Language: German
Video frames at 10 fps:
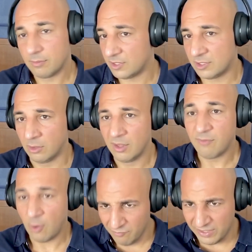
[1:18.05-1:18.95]
So,
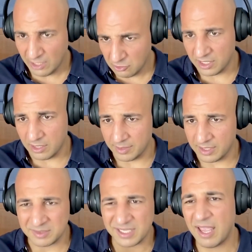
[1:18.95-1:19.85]
warum? Weil ich Ausländer bin. Die
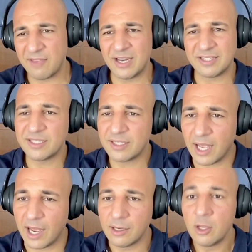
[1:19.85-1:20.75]
haben gesagt, ey, wir lassen dich nicht
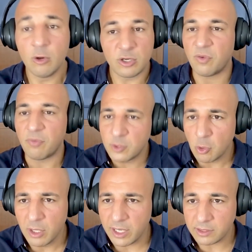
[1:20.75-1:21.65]
rein. Das ist doch für mich
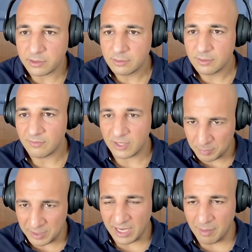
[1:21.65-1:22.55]
ungerecht. Ich
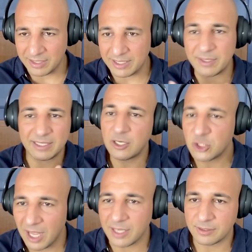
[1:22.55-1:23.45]
bin ja jemand, der macht keinen
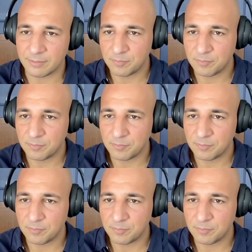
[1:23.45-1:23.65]
Streit.